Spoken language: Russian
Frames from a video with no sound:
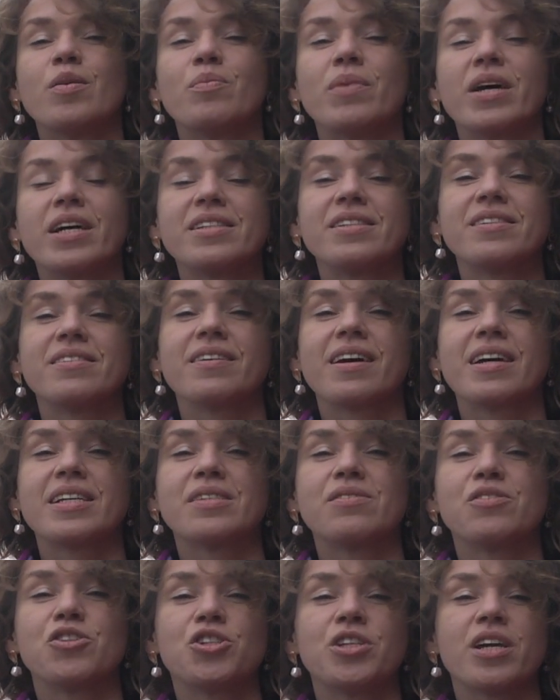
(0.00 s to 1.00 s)
Мать
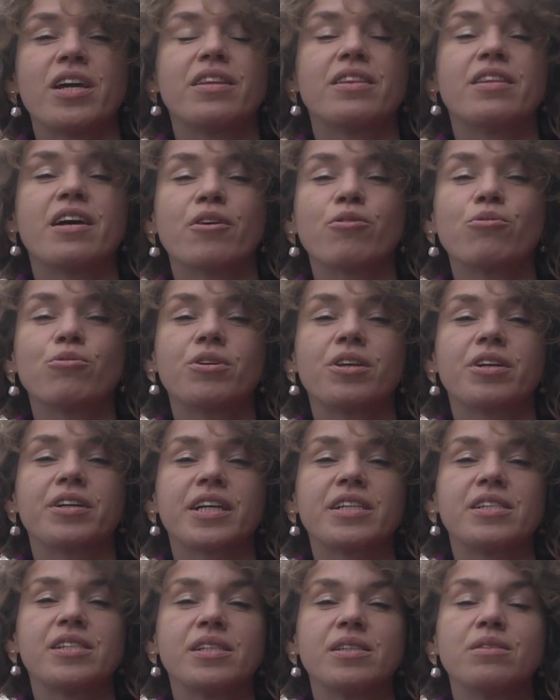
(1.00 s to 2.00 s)
освещает дорогу
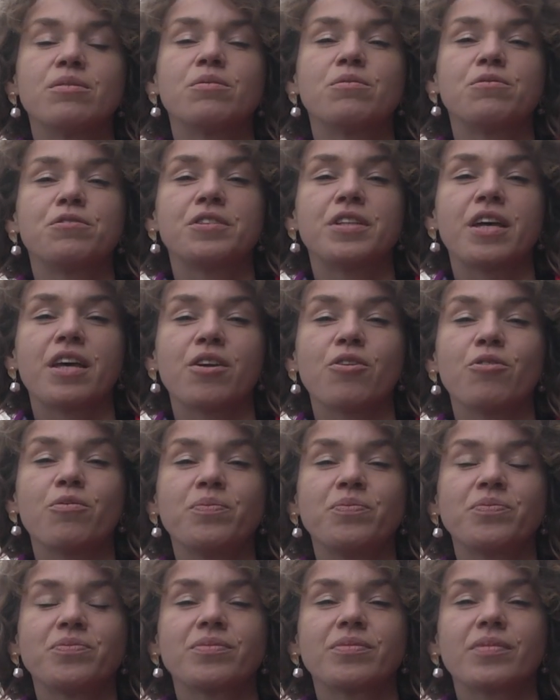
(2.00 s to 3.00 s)
керосиновым
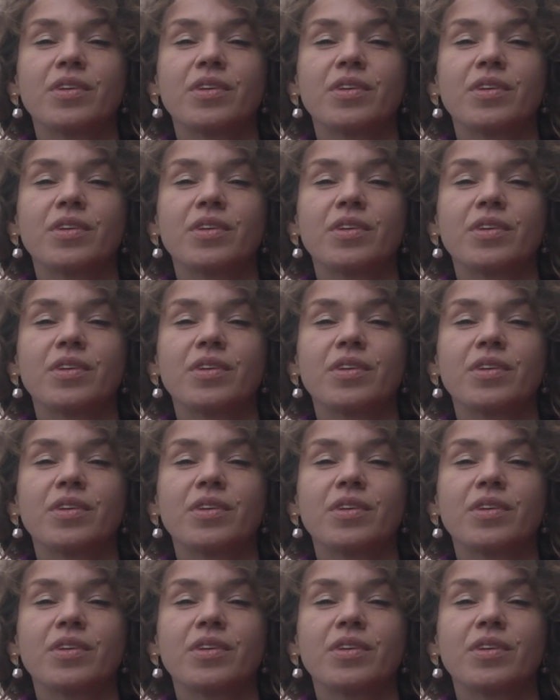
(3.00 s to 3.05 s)
фонарем,